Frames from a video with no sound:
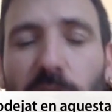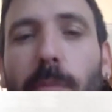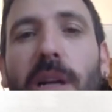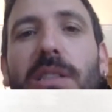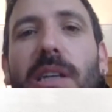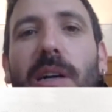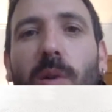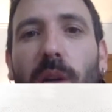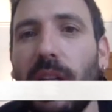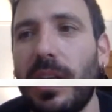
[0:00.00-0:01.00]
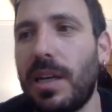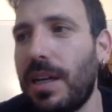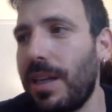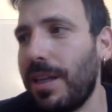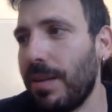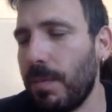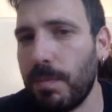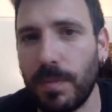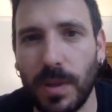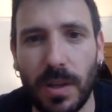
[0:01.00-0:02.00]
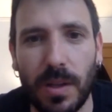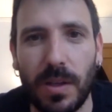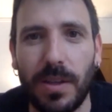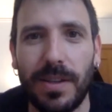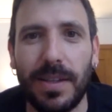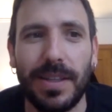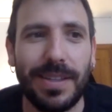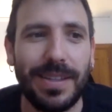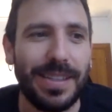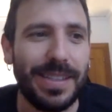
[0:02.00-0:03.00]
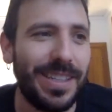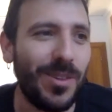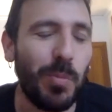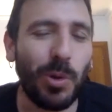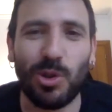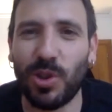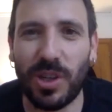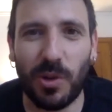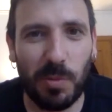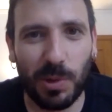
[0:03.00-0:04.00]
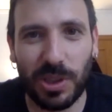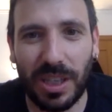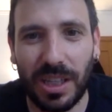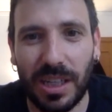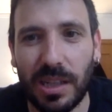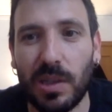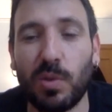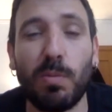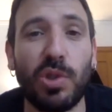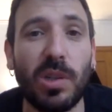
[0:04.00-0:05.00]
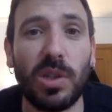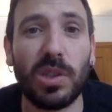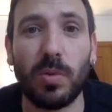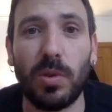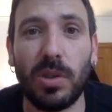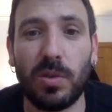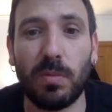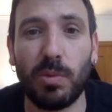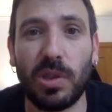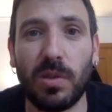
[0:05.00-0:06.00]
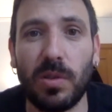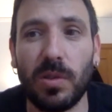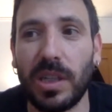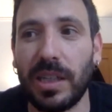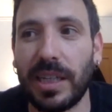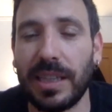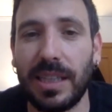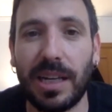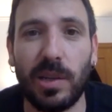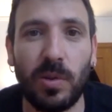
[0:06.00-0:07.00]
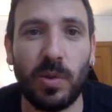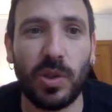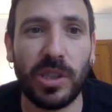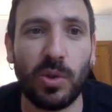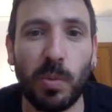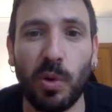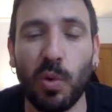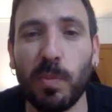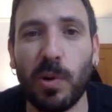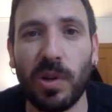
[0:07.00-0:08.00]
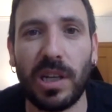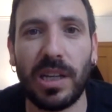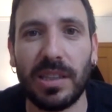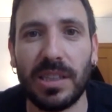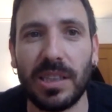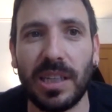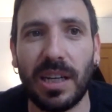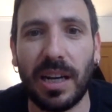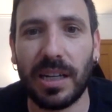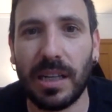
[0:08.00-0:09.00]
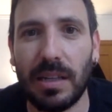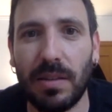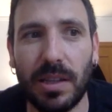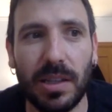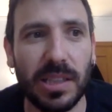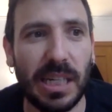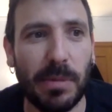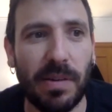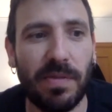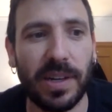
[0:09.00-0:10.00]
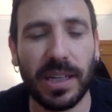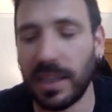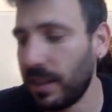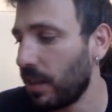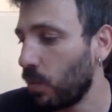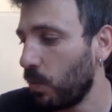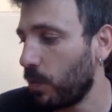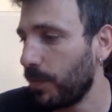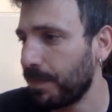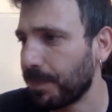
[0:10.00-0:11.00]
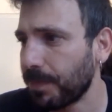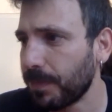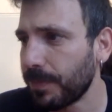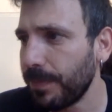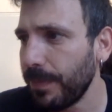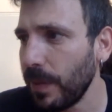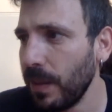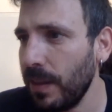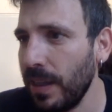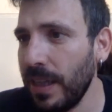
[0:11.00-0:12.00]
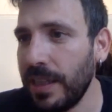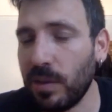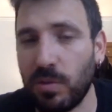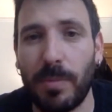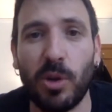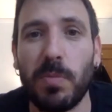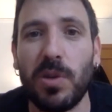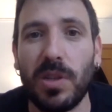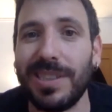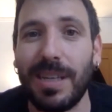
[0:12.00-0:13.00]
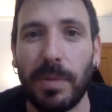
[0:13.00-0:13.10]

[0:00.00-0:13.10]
también ha estado de guitarra de, de un montón de grupos, te diría, es un músico de estudio, es un músico de Gandía, que yo tuve un grupo con él antes de tener la raíz, que se llamaba Fahrenheit, el grupo, y es un amigo mío desde